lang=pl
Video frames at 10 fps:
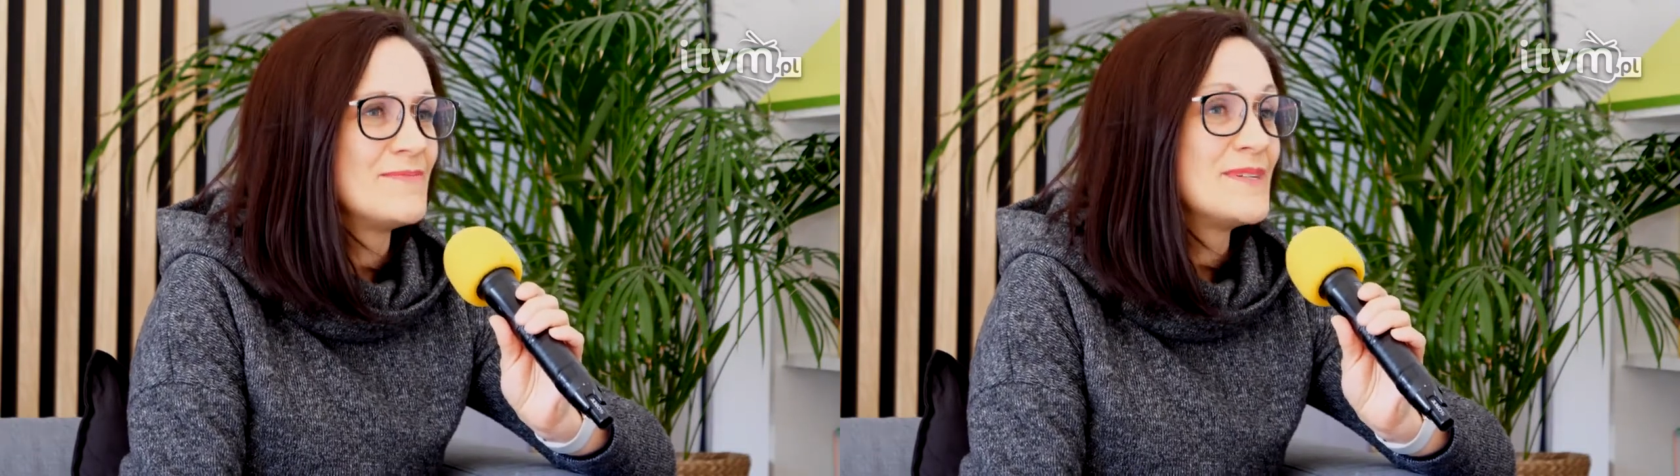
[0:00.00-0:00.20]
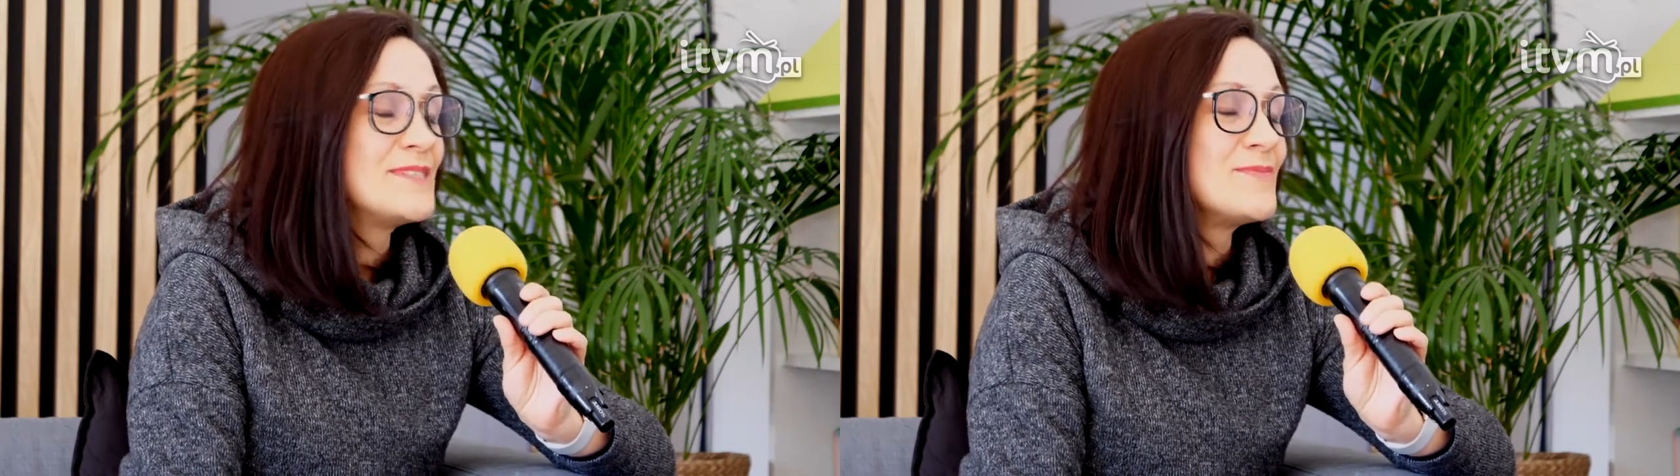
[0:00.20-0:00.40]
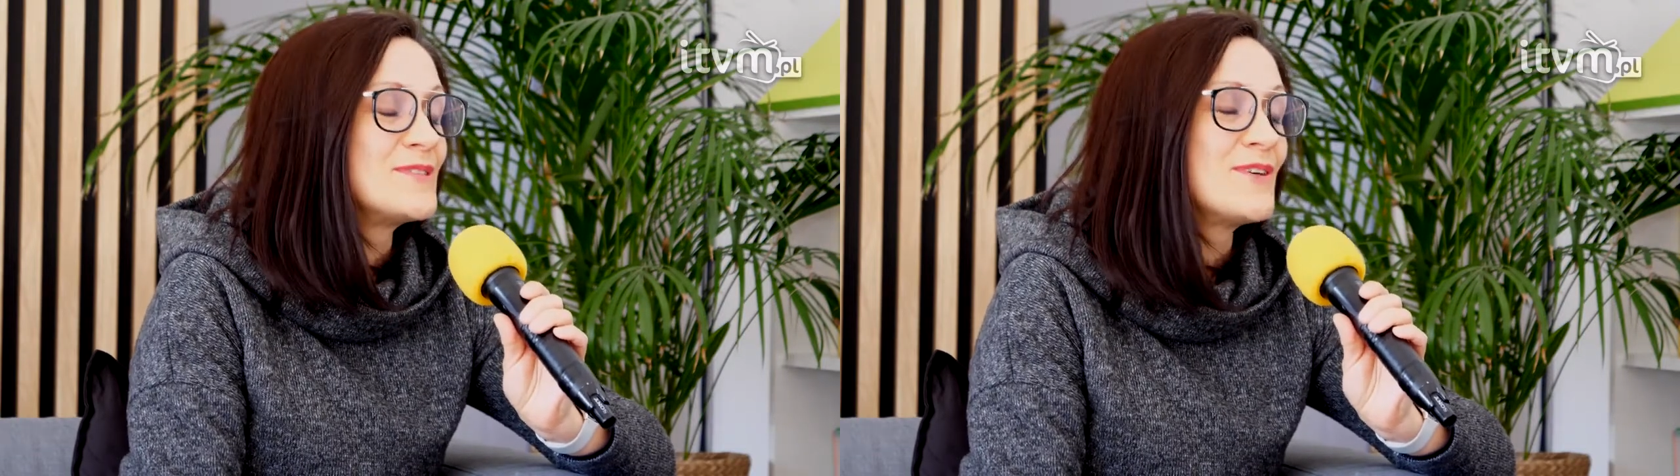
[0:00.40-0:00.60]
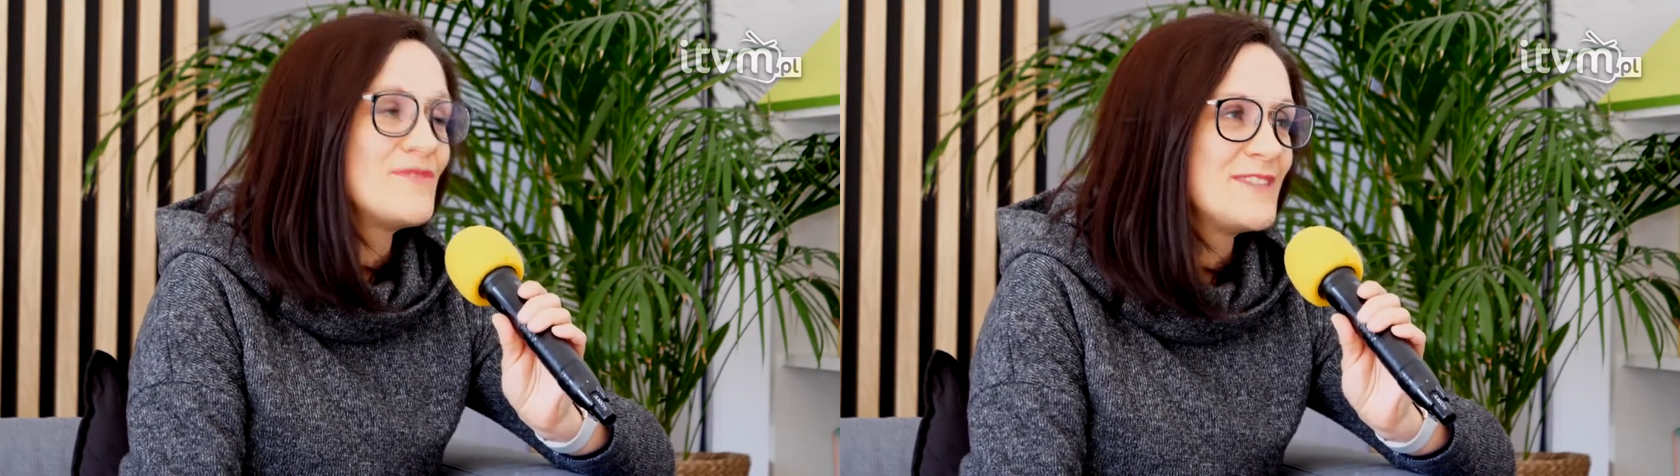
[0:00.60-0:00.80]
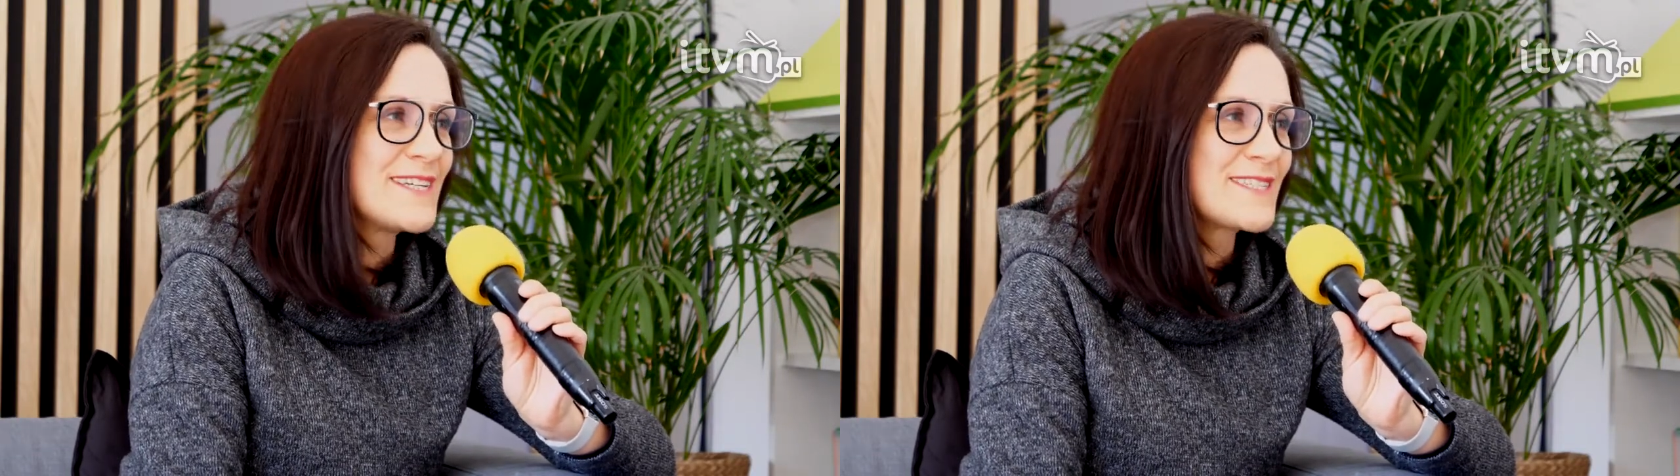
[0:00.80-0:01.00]
będziemy
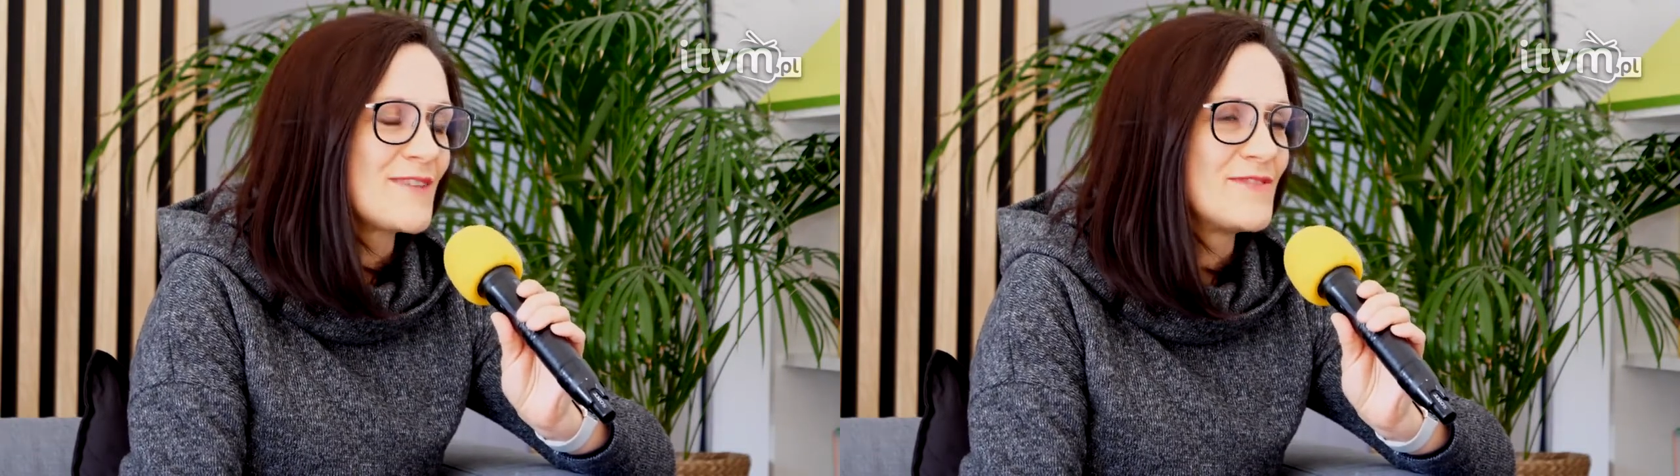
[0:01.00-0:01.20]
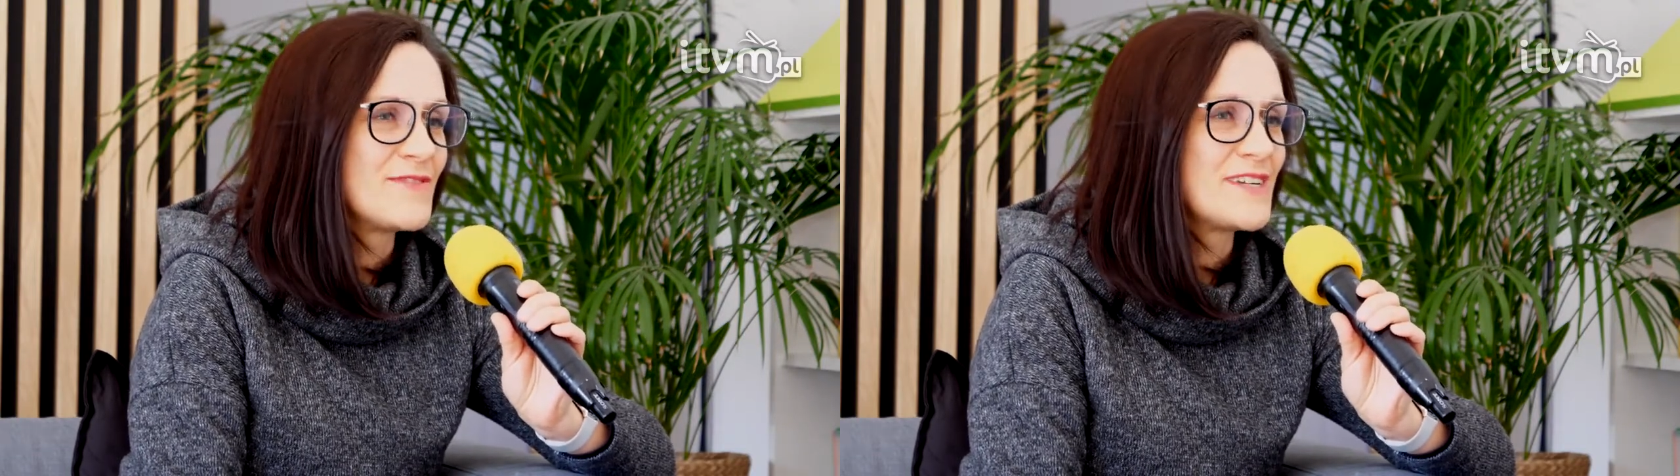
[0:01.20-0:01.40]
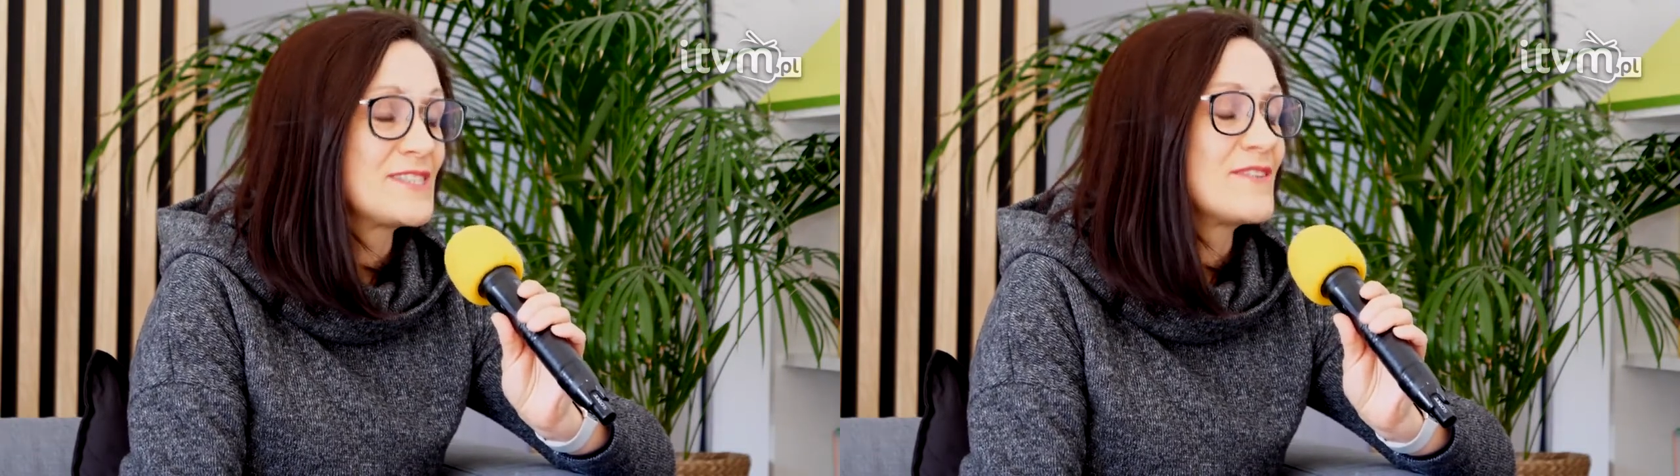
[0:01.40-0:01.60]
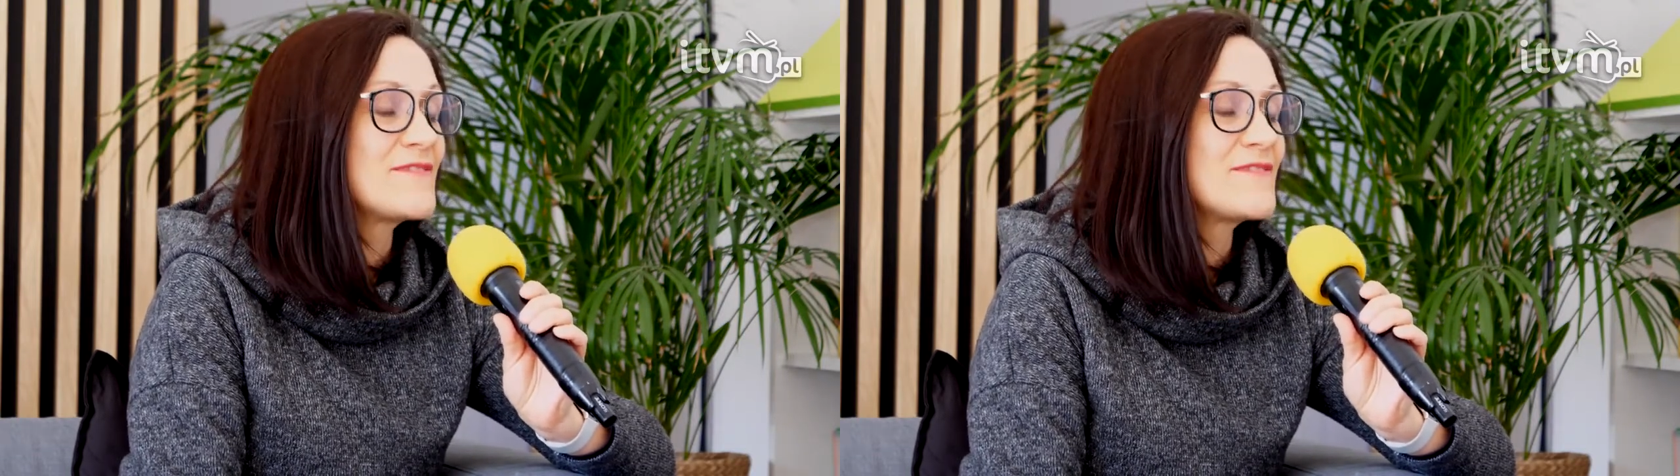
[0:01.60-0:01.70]
dofinansowywać,